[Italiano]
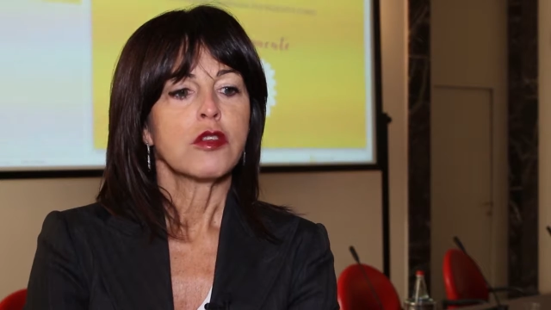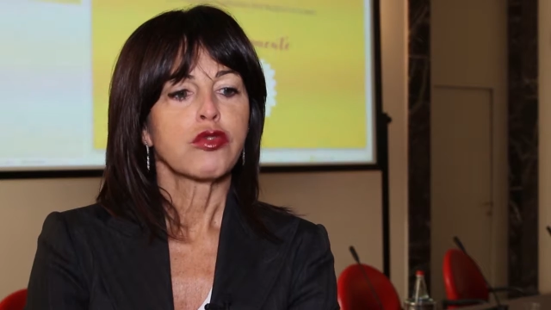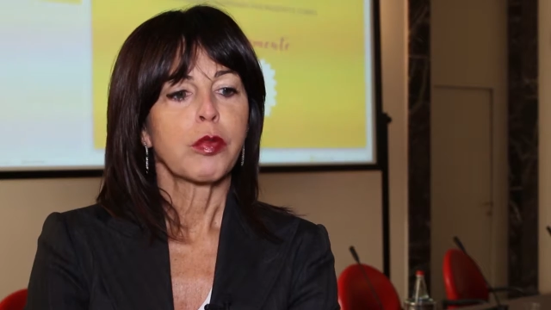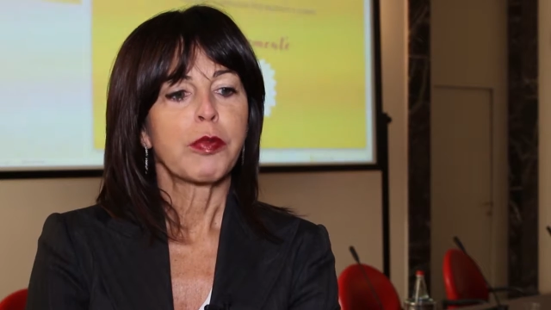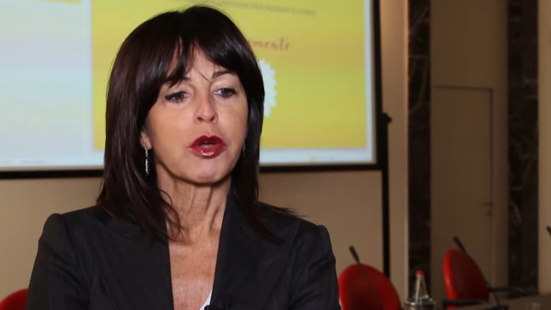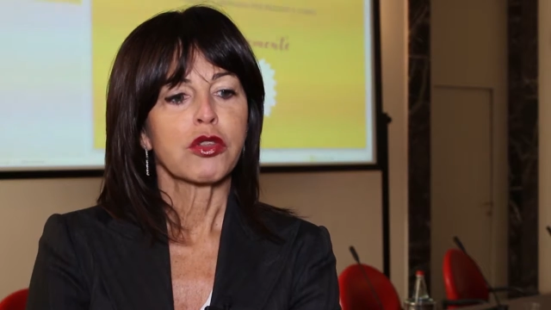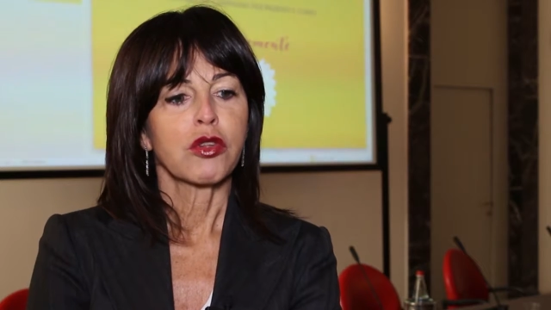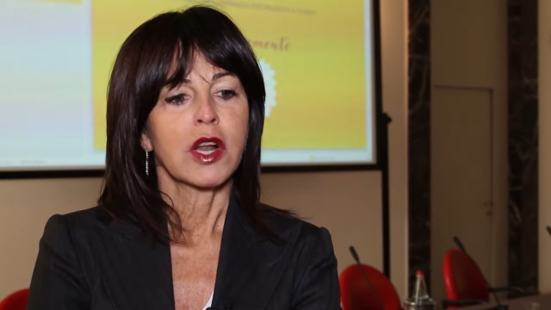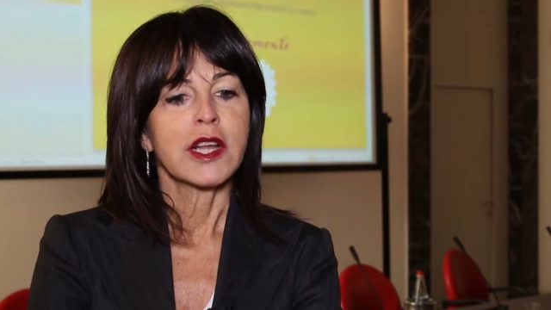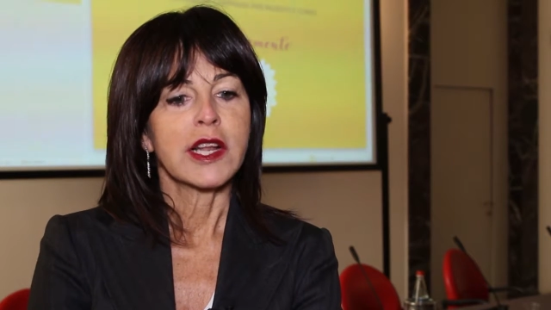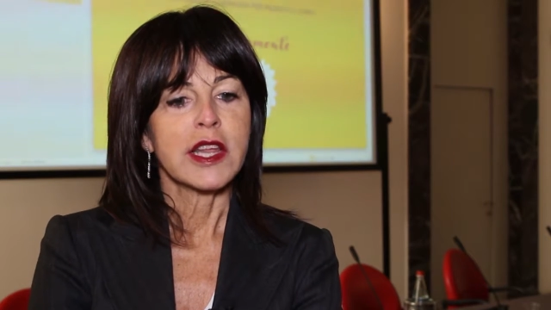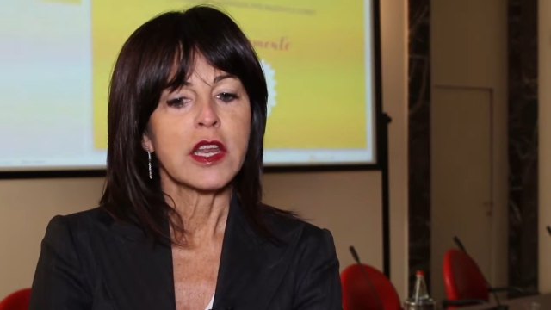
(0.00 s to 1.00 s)
Il
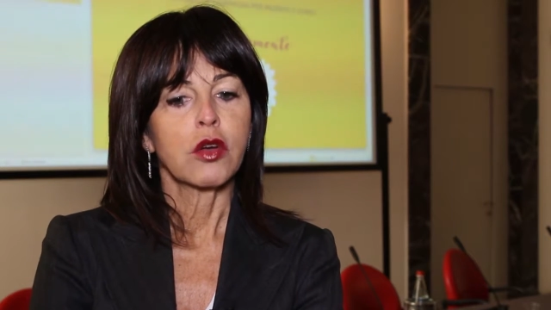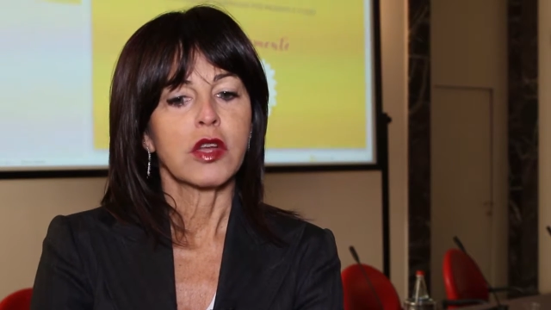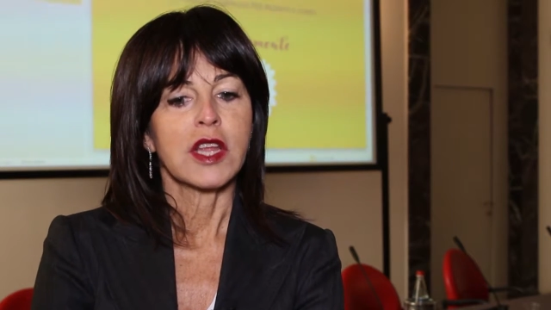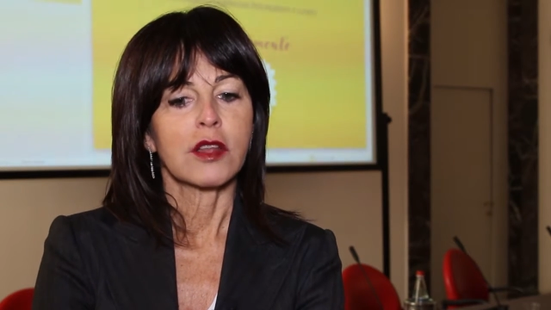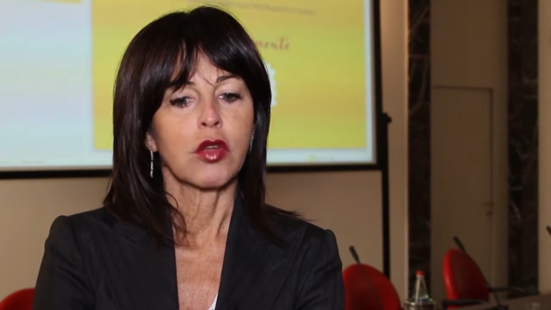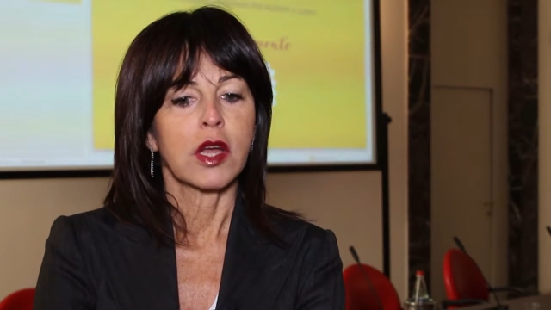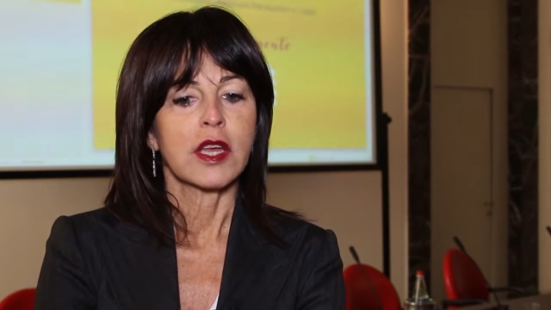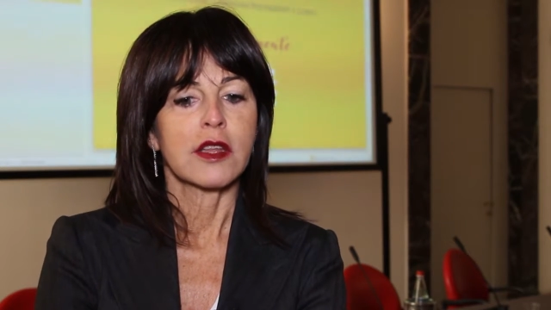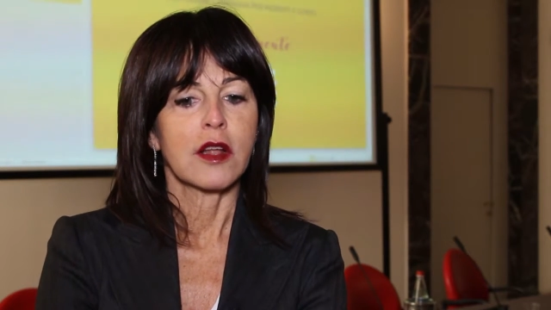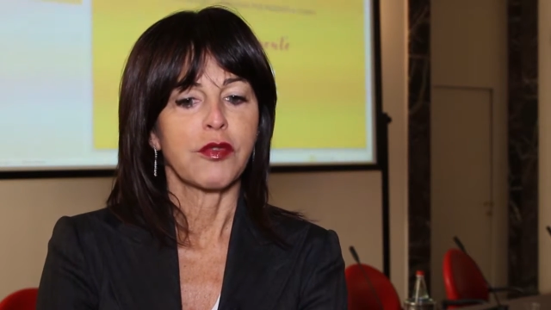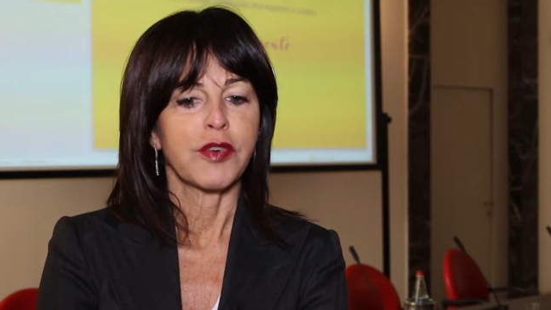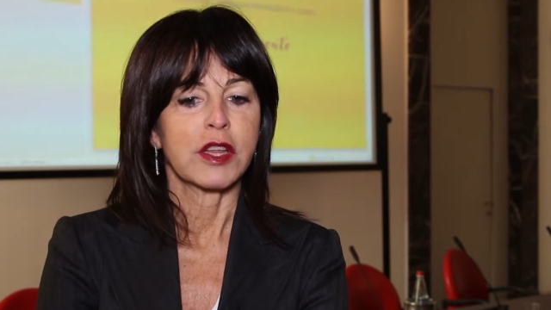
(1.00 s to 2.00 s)
supporto al clinico è dato
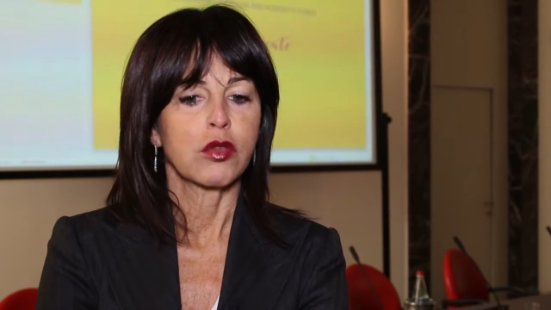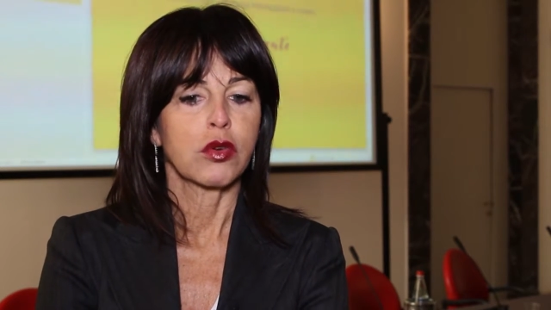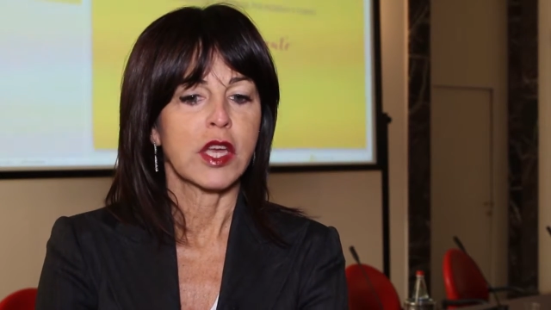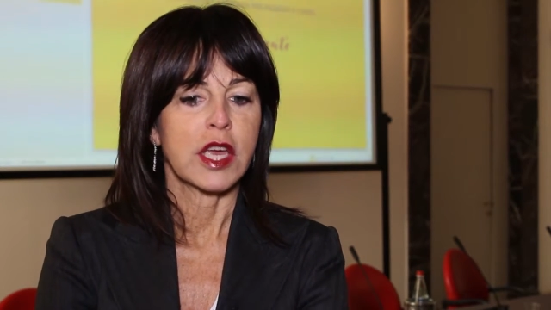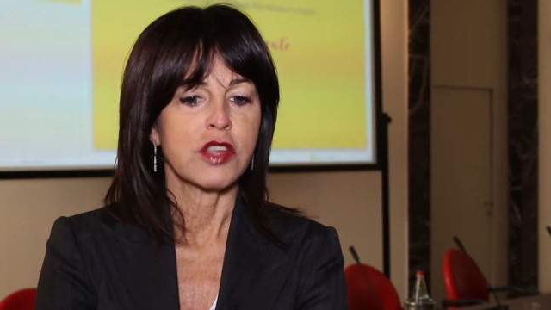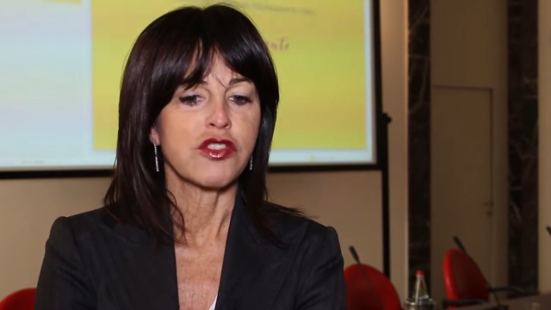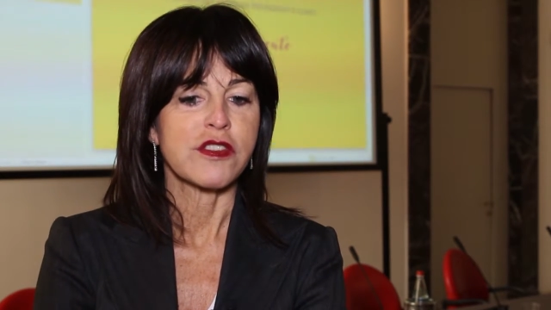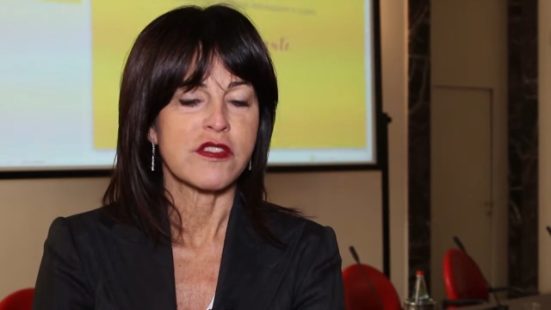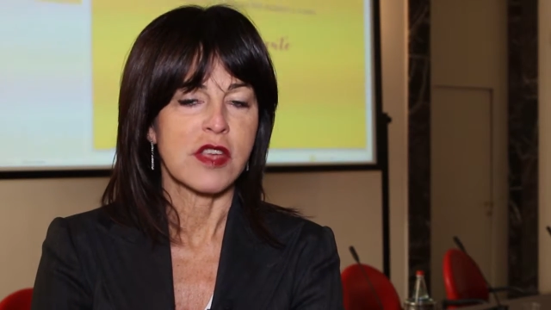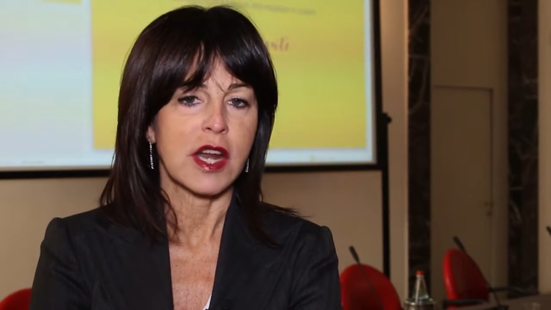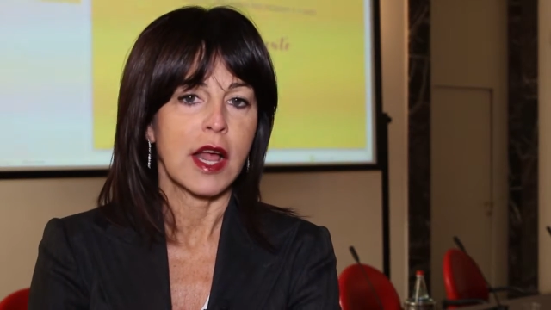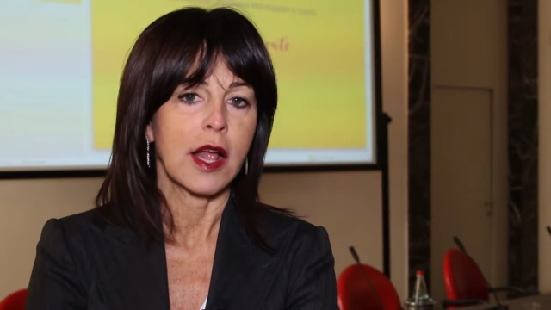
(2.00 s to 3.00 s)
anche dal fatto che ci
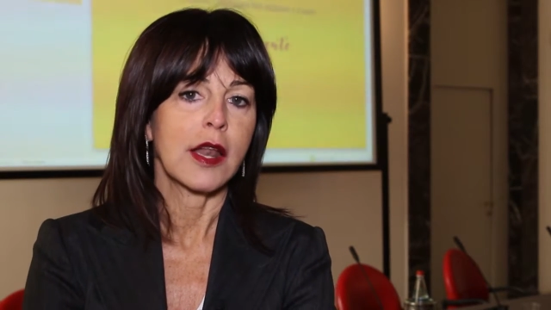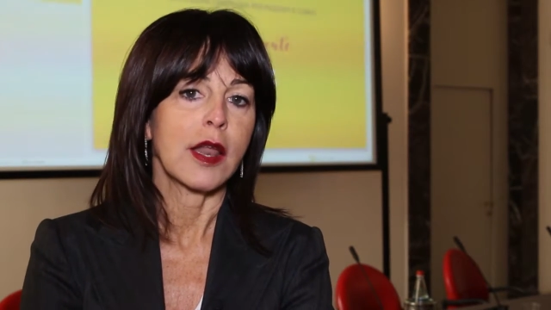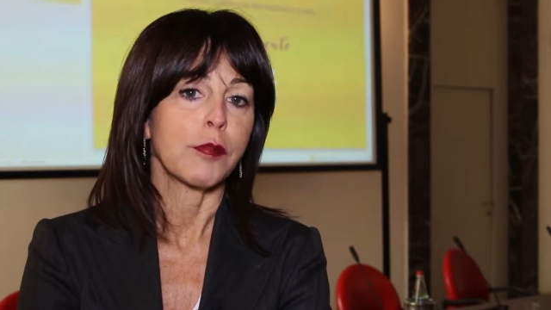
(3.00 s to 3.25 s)
sarà